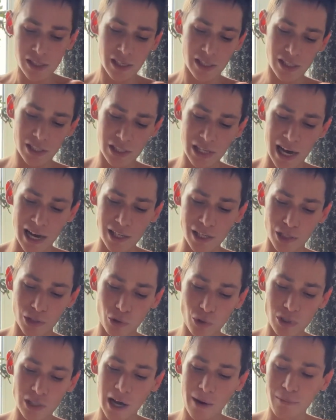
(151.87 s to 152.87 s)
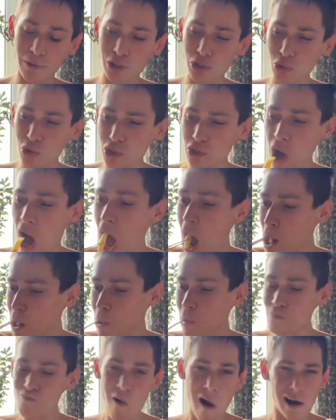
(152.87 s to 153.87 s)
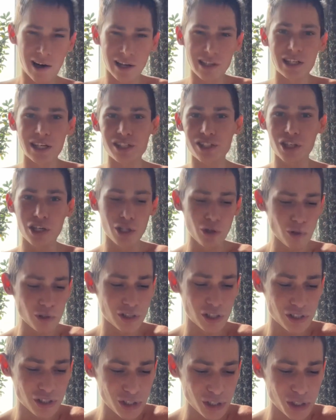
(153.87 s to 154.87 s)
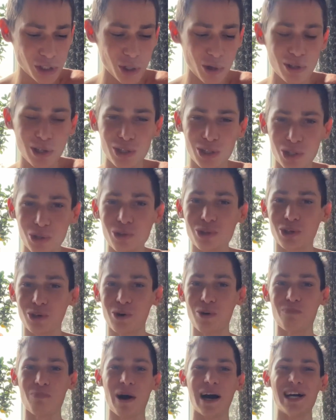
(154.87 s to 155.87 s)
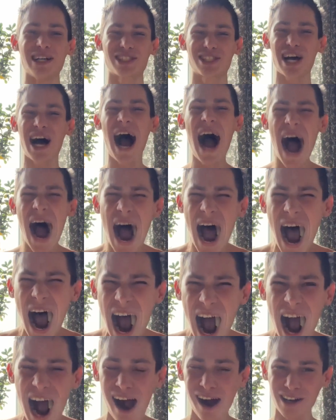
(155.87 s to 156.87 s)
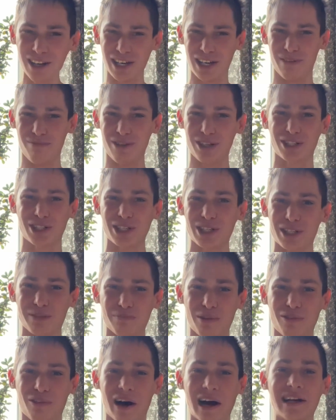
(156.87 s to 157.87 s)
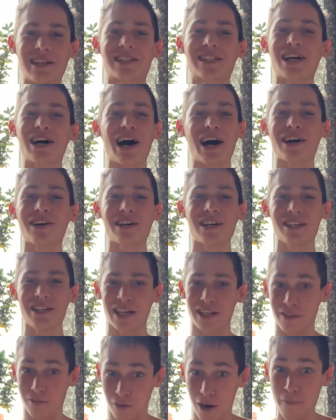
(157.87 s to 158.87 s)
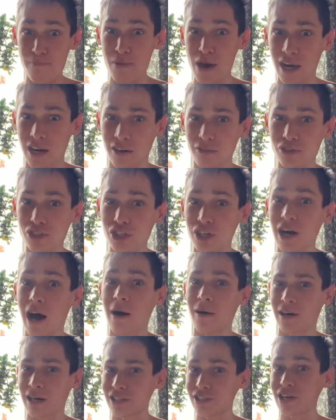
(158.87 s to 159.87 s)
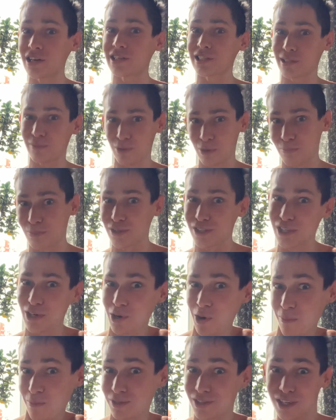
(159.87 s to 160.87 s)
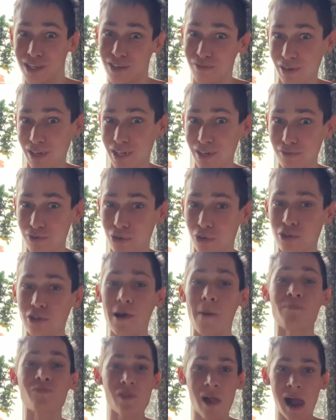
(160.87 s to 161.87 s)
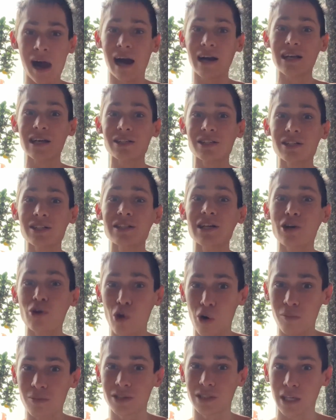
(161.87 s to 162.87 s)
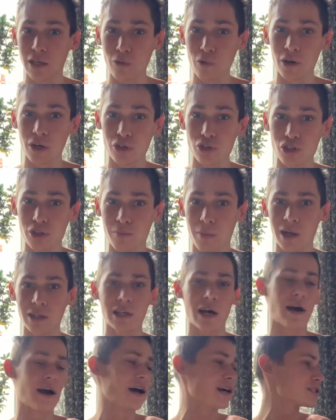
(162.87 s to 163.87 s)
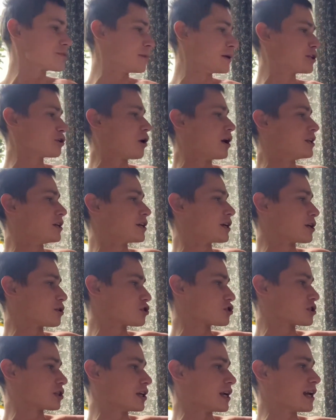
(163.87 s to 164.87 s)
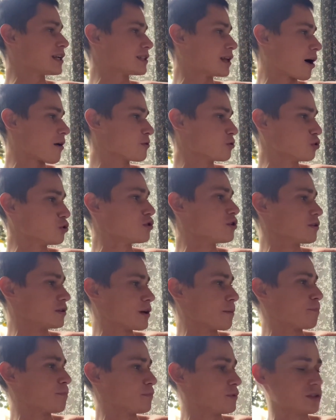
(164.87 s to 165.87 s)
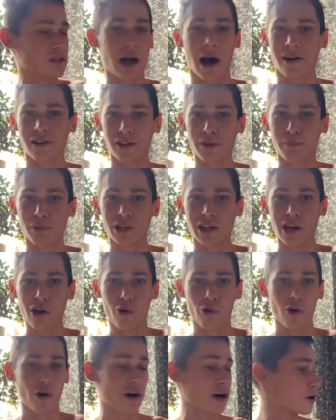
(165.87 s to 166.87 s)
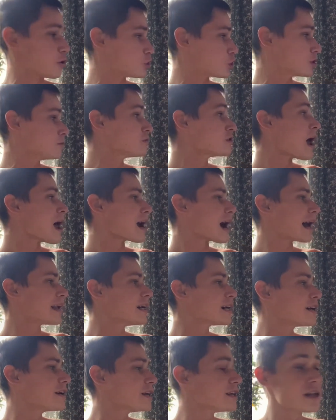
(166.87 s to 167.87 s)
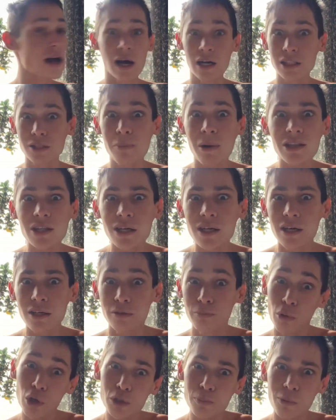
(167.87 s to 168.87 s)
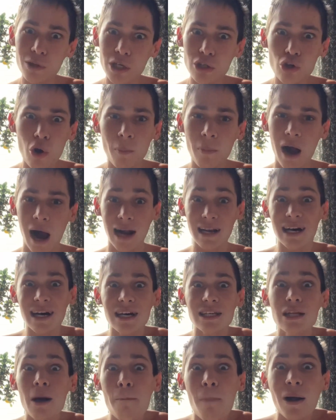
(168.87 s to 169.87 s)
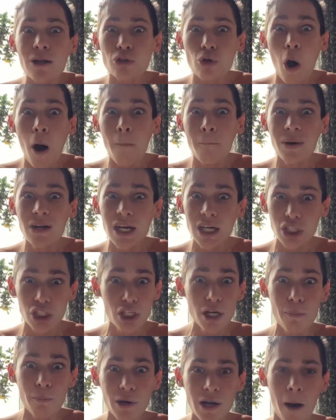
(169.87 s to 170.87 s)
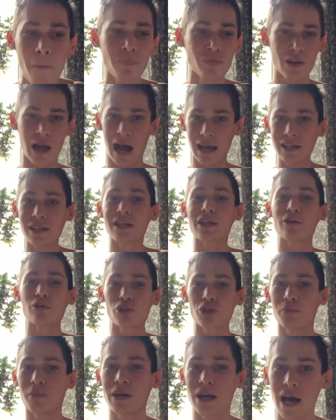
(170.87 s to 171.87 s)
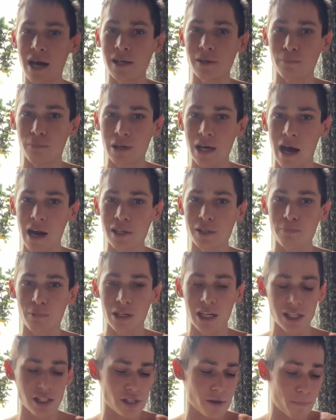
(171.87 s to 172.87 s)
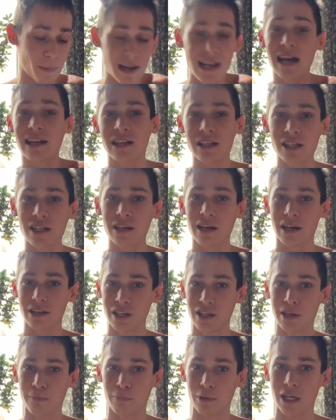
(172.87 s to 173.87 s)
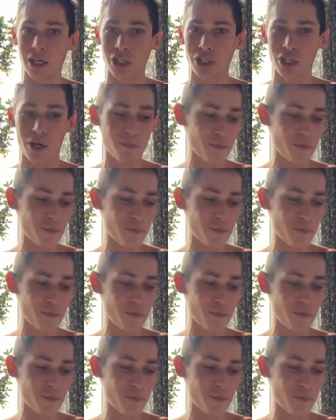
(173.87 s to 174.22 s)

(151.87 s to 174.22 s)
И знаете, то самое чувство, когда серьезно тяжелый труд купается, а, и мечты сбываются. Охренеть. Во-первых, вчера хотели со мной познакомиться две девчонки, а я со знакомым стою, короче, болтаю, я смотрю, они, короче, стоят ну, так, ну, так, неподалеку, короче. Она говорит, смотри, говорит, можешь подойдем? Она говорит, да потом, подожди, пора. Они, короче, боялись подойти. Понятное дело, они не подошли.